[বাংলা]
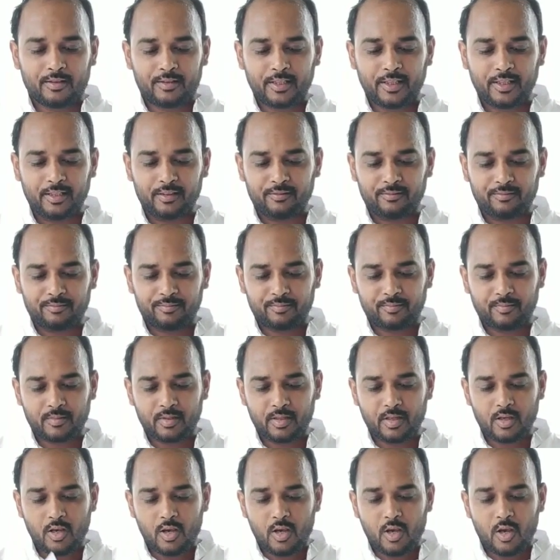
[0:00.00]
তিন
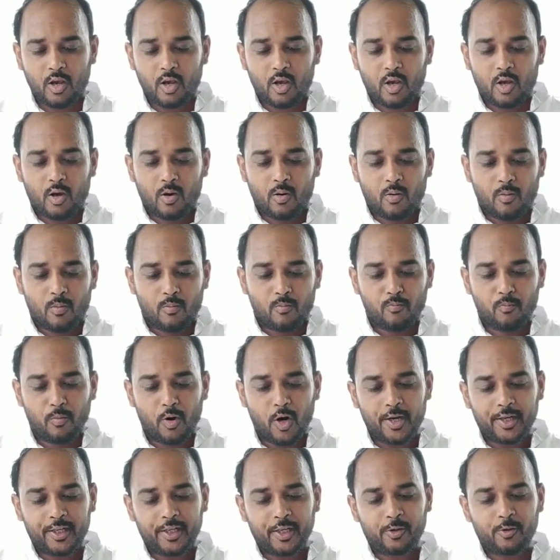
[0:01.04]

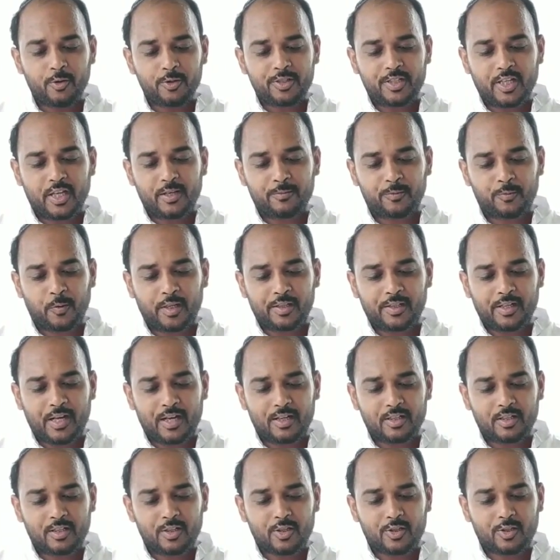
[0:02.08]
মন্টেগু চেমসওয়ার্ড
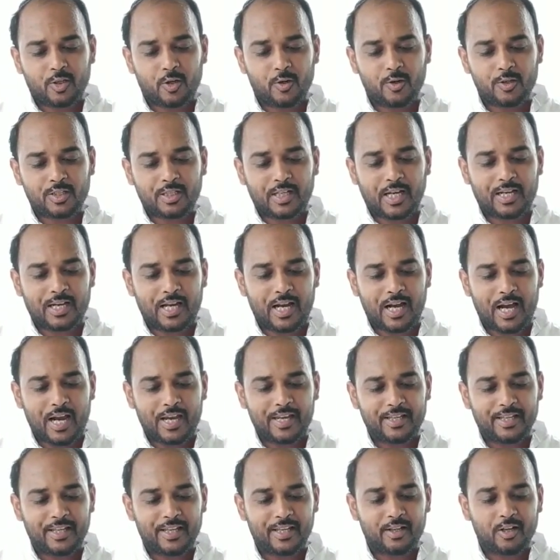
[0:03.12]
সংস্কার
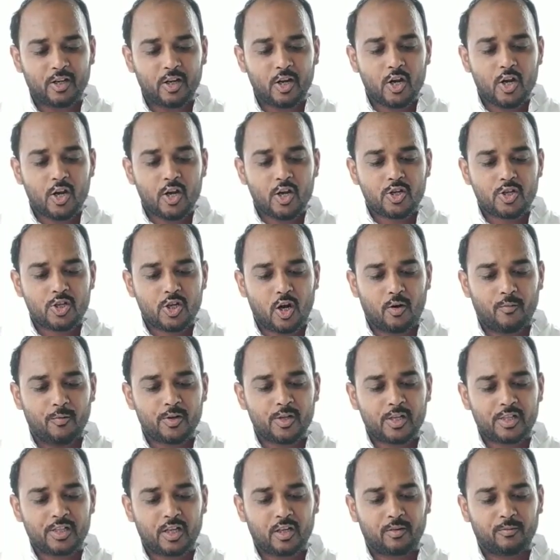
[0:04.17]
আইনের
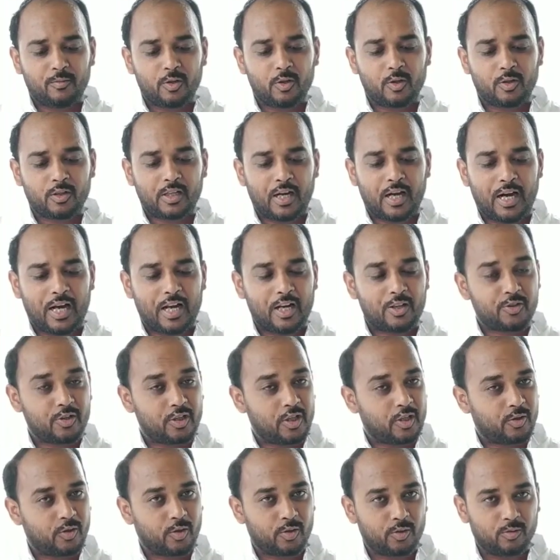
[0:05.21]
সমালোচনামূলক
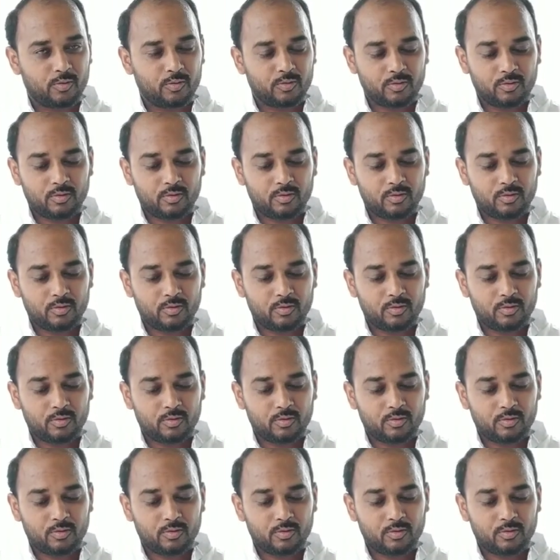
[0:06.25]
আলোচনা করো